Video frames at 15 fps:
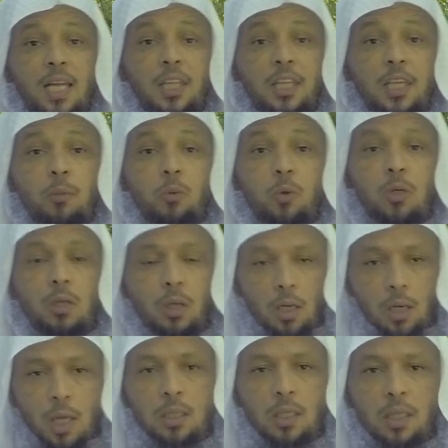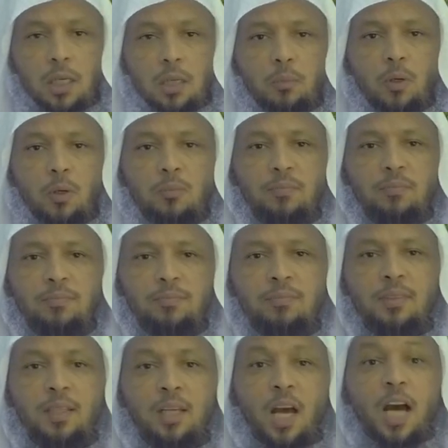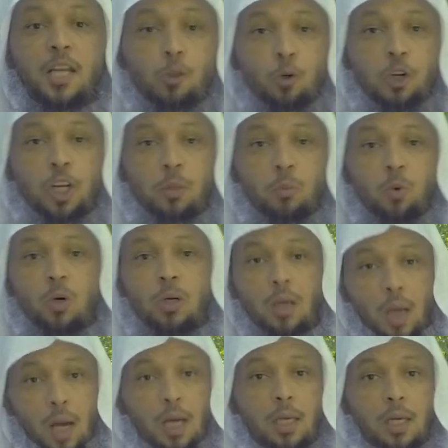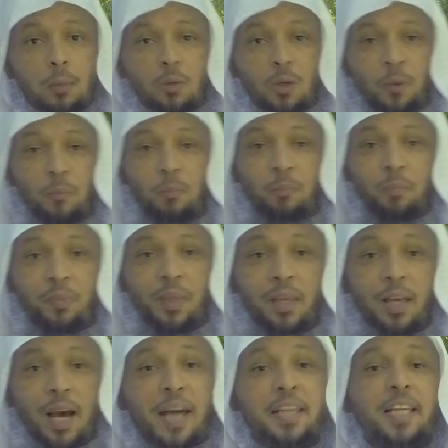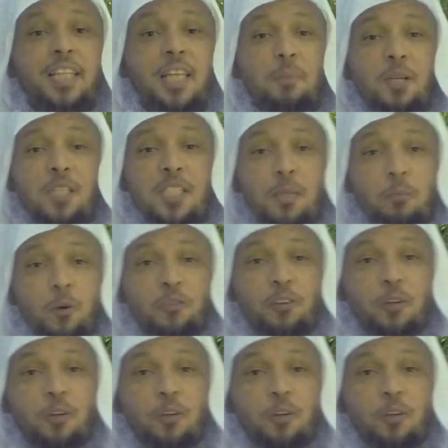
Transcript: يظلموك لا تظلمهم أن يكرموك أكرمهم أن يتبسموا